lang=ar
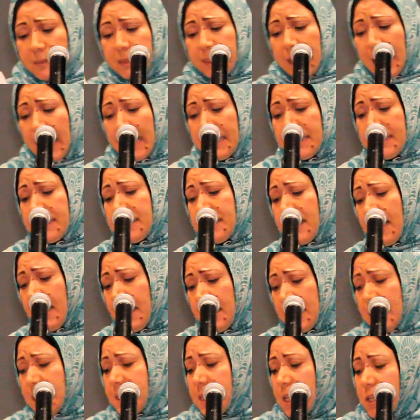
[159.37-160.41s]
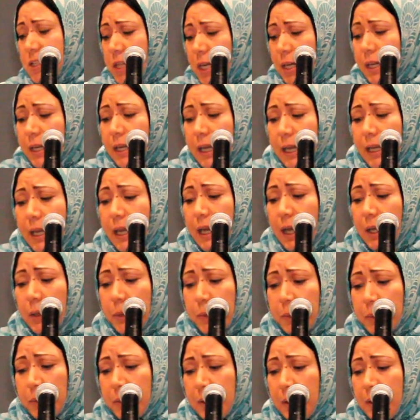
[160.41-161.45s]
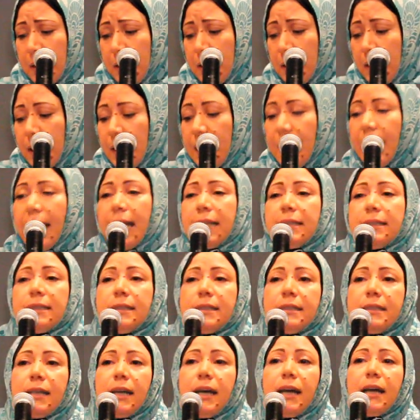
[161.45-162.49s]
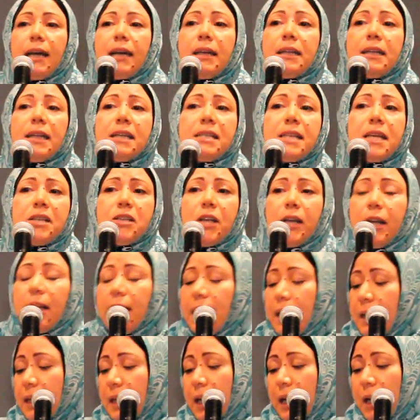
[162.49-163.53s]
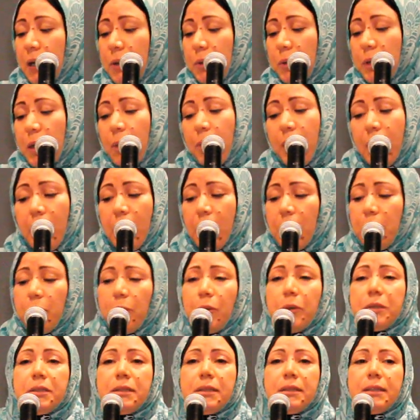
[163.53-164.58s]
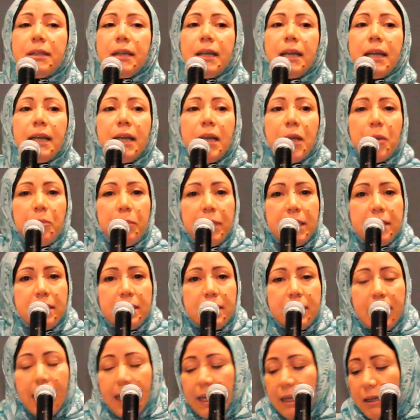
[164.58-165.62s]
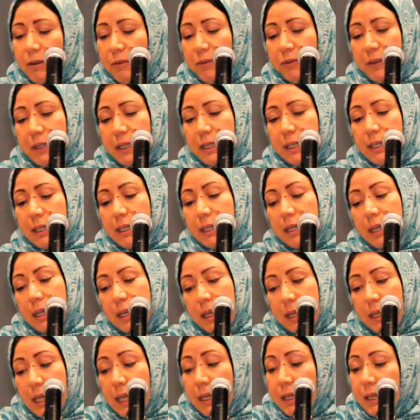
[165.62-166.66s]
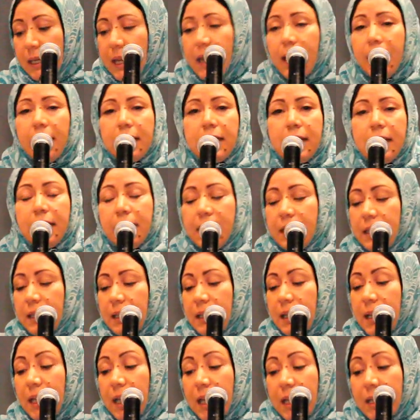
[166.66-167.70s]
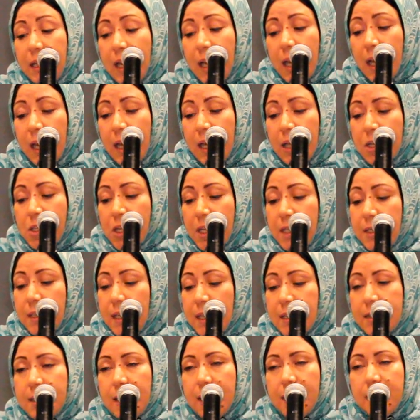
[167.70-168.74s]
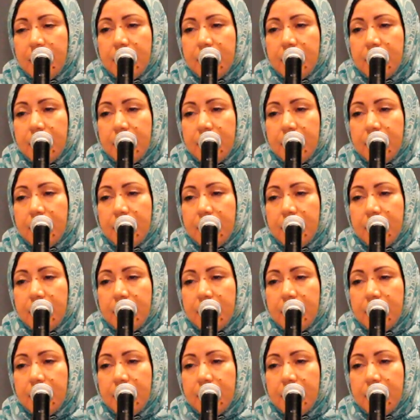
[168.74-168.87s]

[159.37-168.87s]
حتى نسج الخيال حتى نسج الخيال روائع من ألف ليلاك يا جنة